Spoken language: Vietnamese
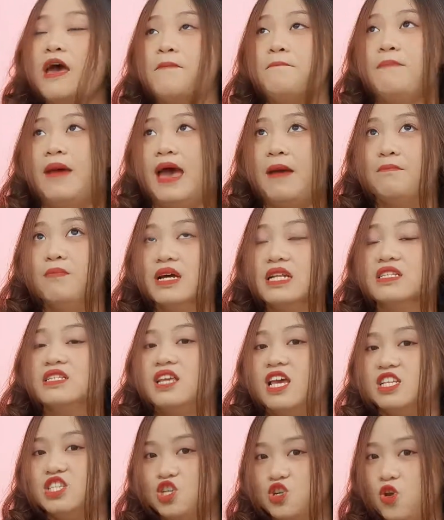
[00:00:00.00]
mà mình
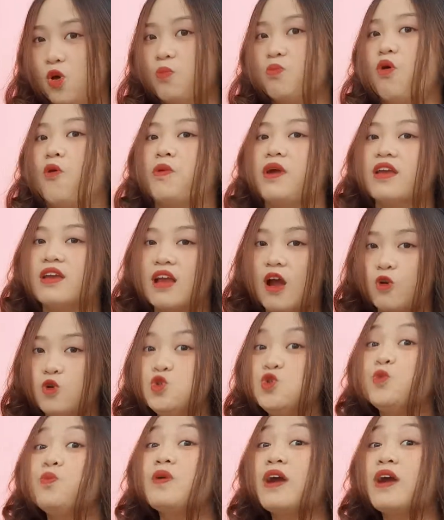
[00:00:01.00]
sẽ sử dụng một cái cấu trúc